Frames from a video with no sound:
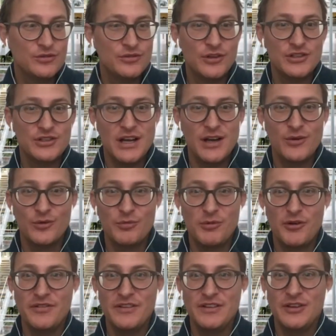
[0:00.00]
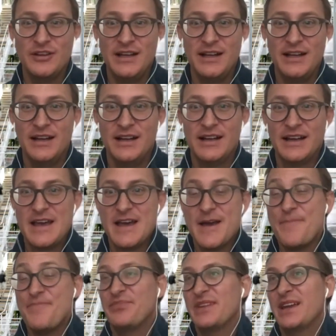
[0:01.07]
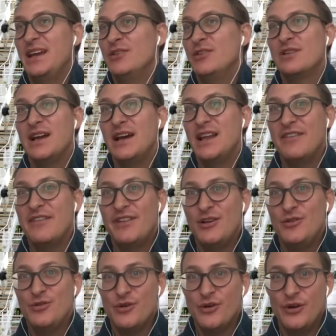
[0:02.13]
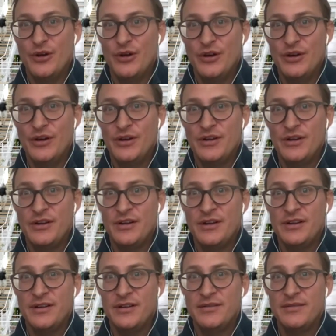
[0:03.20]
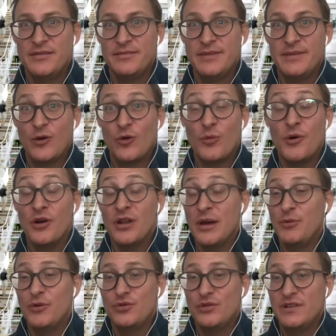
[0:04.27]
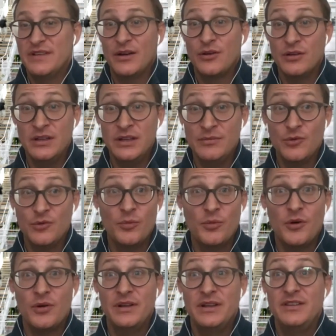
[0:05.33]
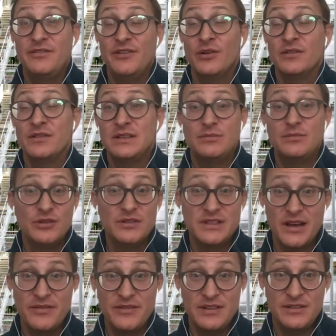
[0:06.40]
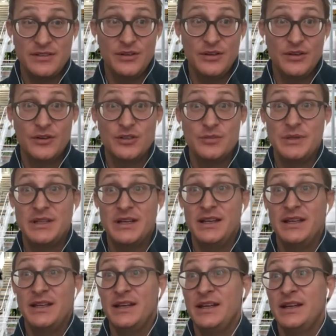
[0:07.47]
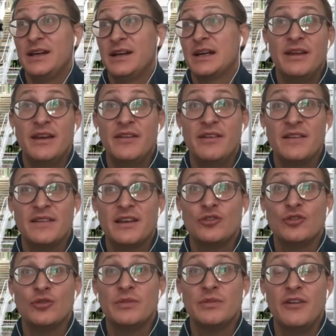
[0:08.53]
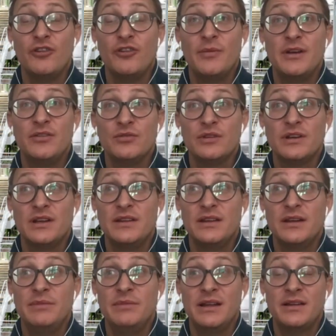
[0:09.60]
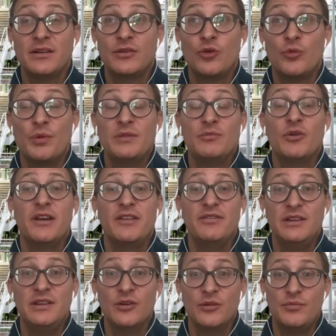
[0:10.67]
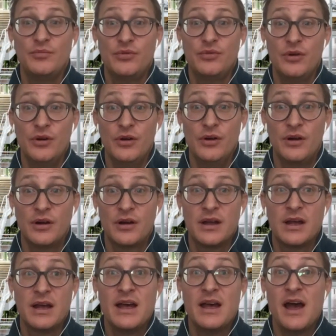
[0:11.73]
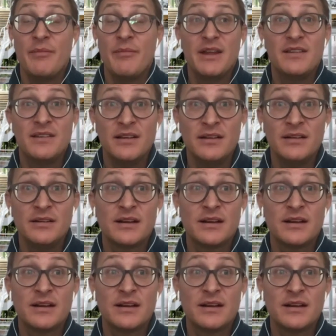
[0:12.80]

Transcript: notre jargon professionnel. Et donc là, il a fallu euh, euh, bah, comprendre un peu tous les acronymes, comprendre les différents types de services hospitaliers. Il y avait un certain nombre d'informations qui étaient peut-être complètement évidentes pour un médecin,